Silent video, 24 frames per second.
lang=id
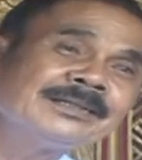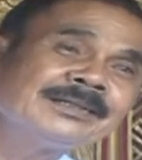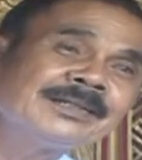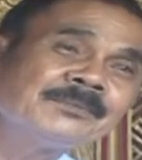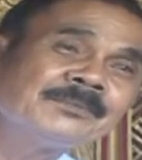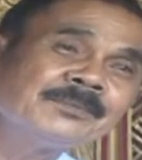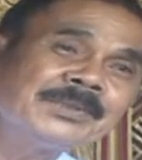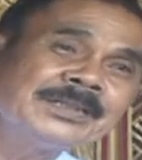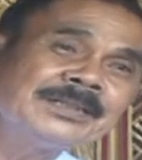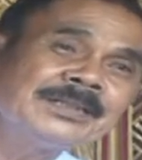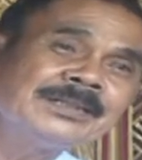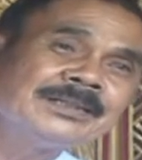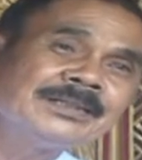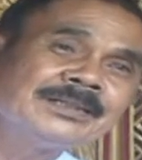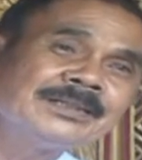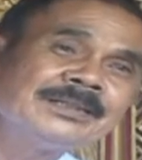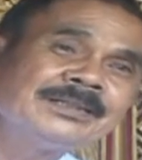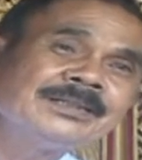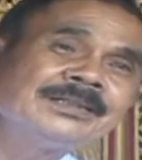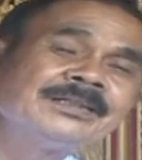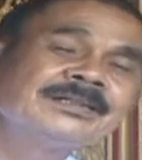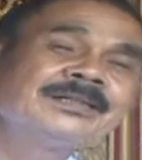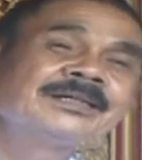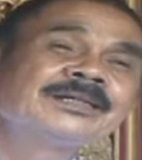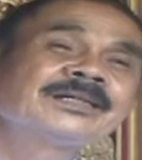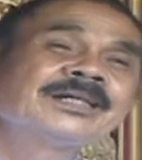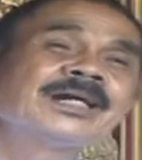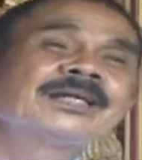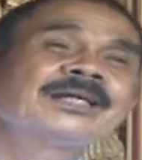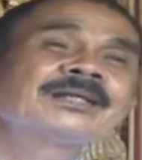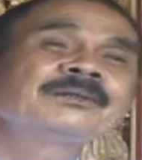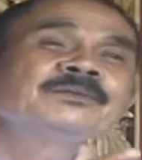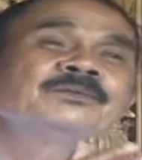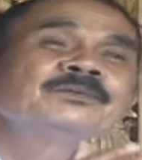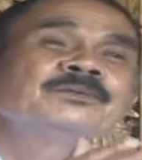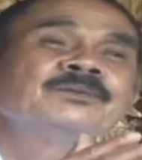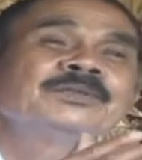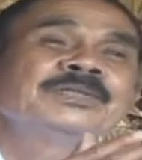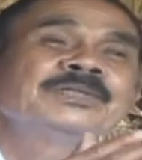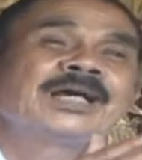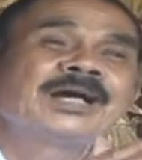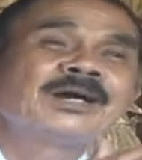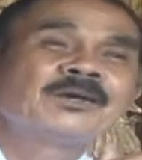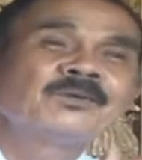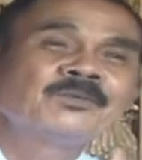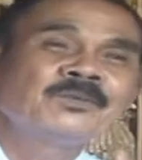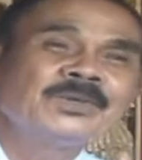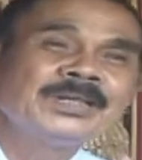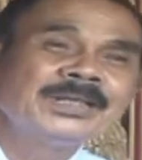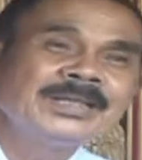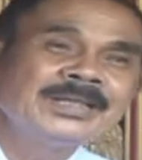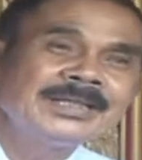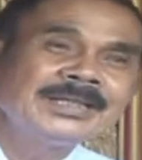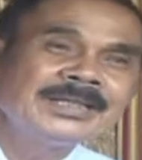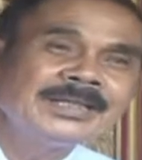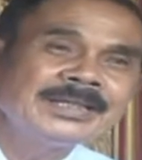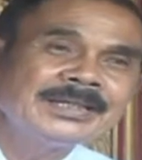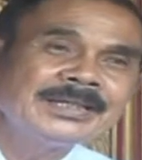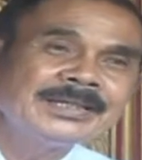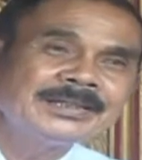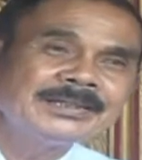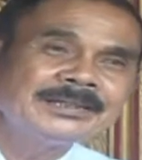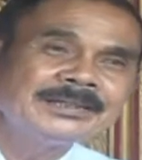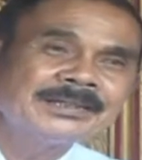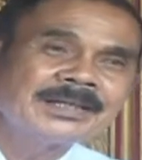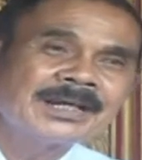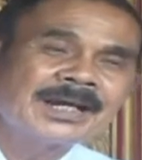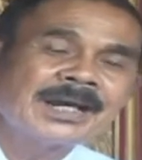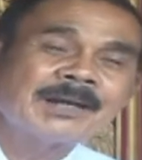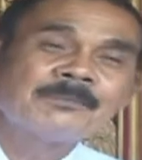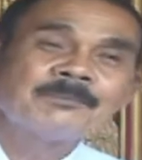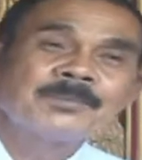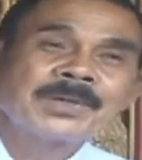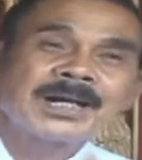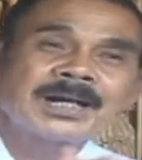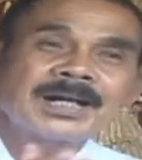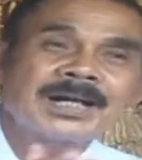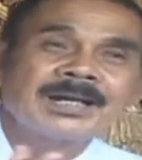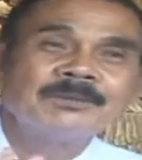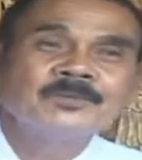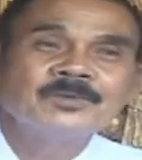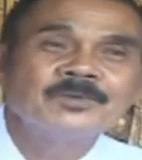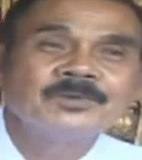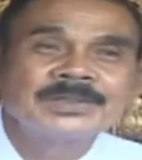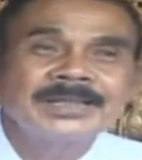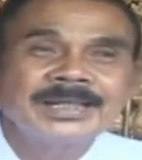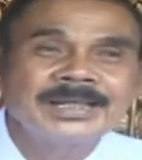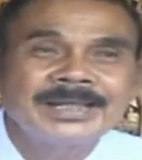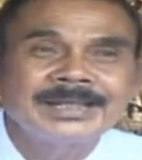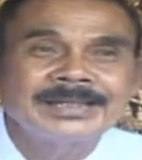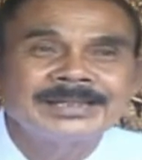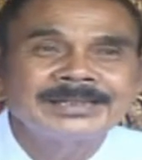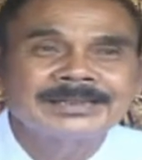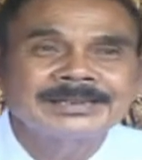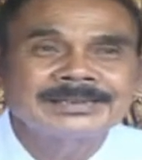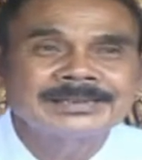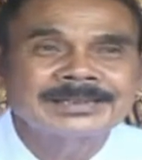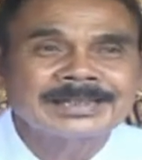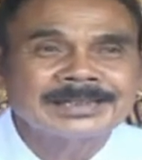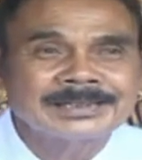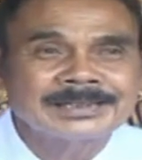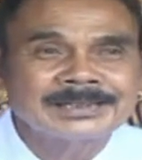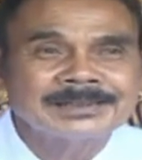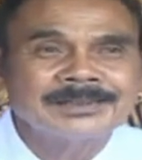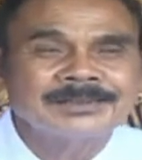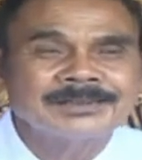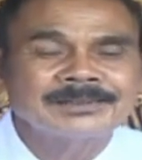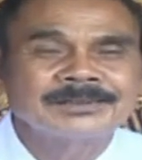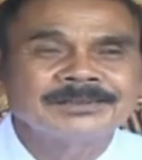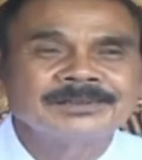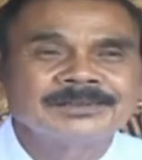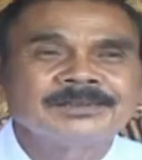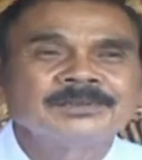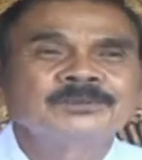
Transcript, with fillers: Nabi, dengan duniawi. Apakah mungkin? Dengar tadi ya?